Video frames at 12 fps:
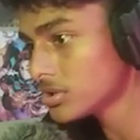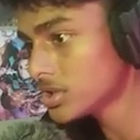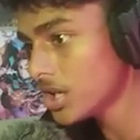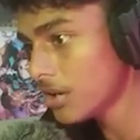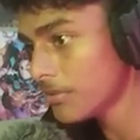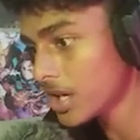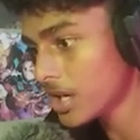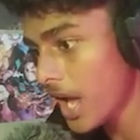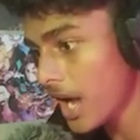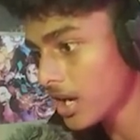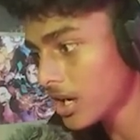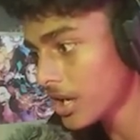তো ছিলাম এখানে
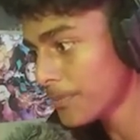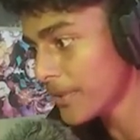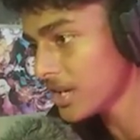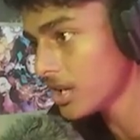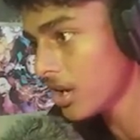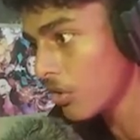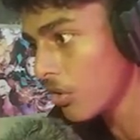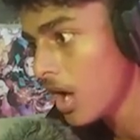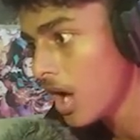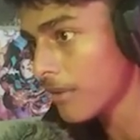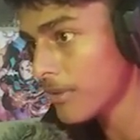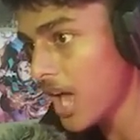একা একাই পালিয়ে গেল
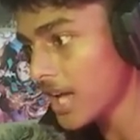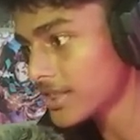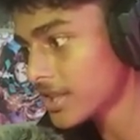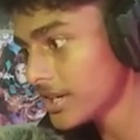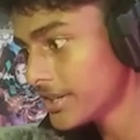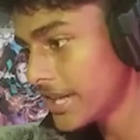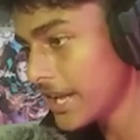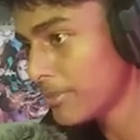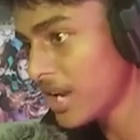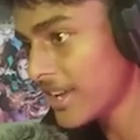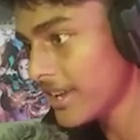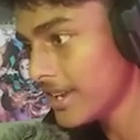আর আমার হাতটায় টেপ
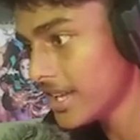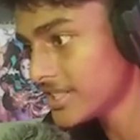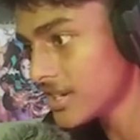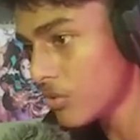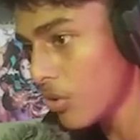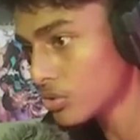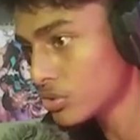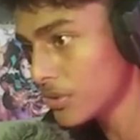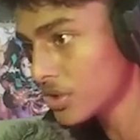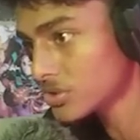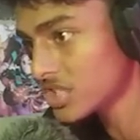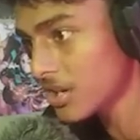লাগিয়ে নিয়েছে আর রক্ত
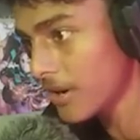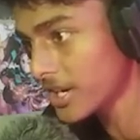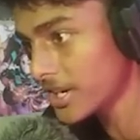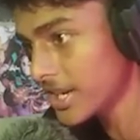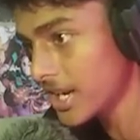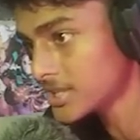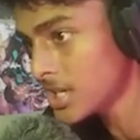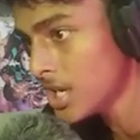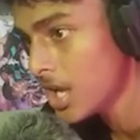বেরোচ্ছে না বাকি ঠিক আছে